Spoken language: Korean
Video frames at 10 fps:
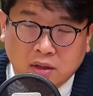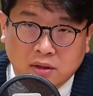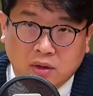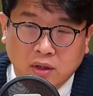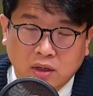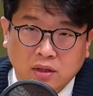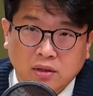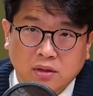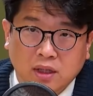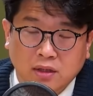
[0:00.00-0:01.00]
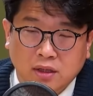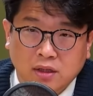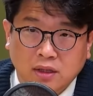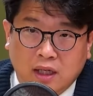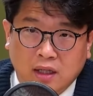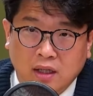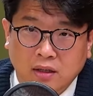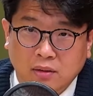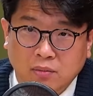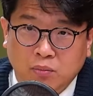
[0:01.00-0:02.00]
저희는 사실은
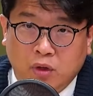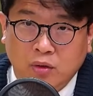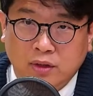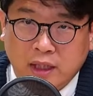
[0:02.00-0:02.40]
약간 뭐